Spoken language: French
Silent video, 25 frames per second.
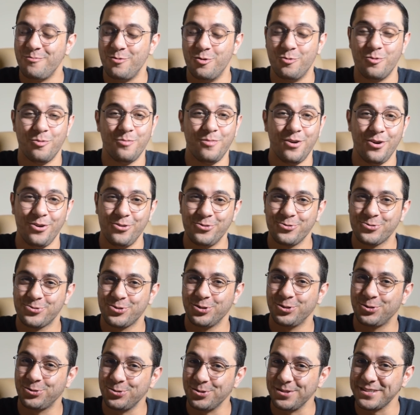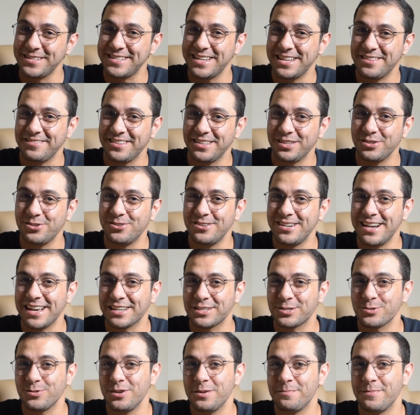Au moment où je tourne cette vidéo,
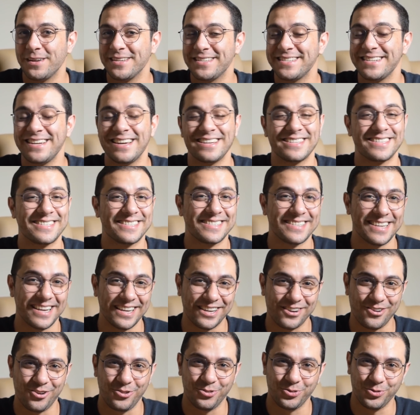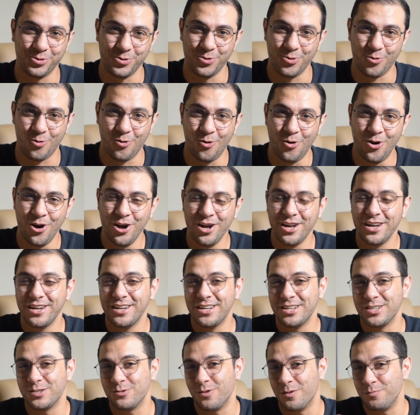l'action est passée à 52 euros,
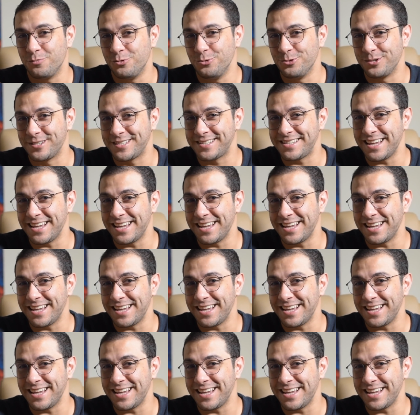soit plus